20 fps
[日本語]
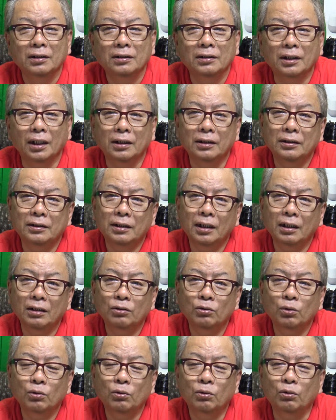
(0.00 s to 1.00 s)
大体
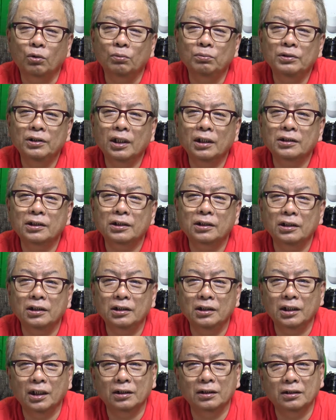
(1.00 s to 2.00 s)
のゴミ屋敷
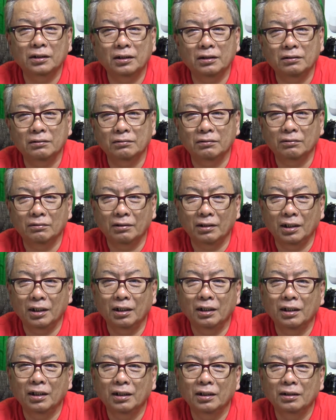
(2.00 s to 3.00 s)
になってるのは